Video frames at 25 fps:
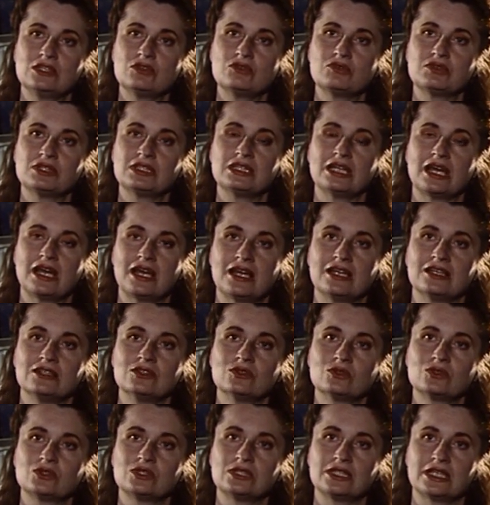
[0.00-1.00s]

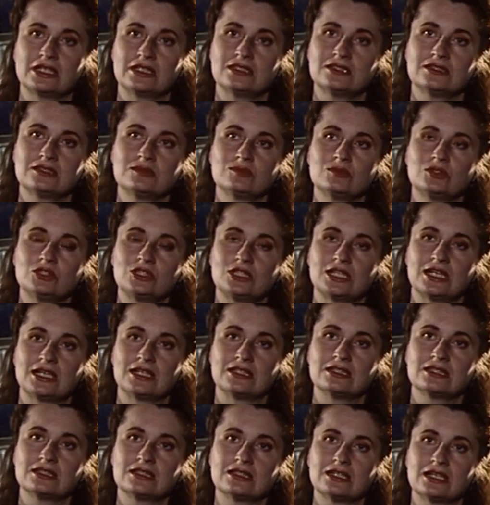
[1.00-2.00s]
Verneinung dessen
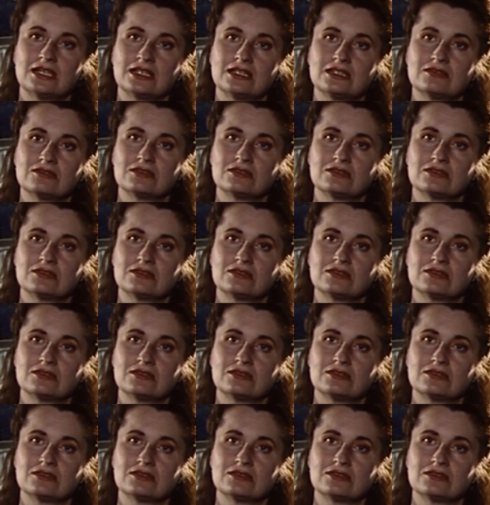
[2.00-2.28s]
bestanden hat,